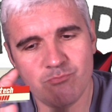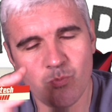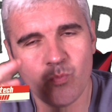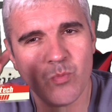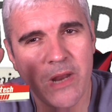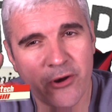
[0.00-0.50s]

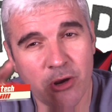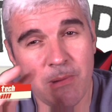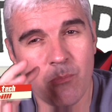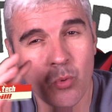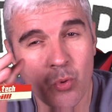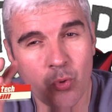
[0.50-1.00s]
un aroma
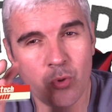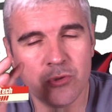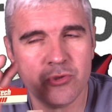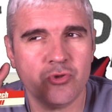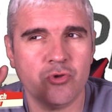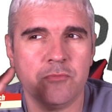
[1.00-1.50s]

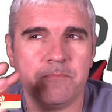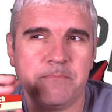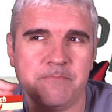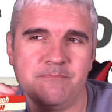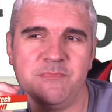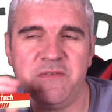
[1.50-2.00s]
molto
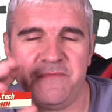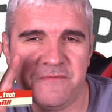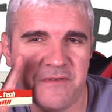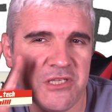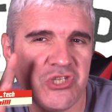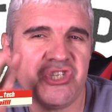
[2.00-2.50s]

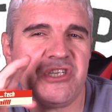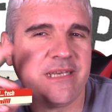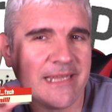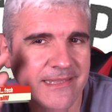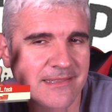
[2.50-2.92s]
difficile,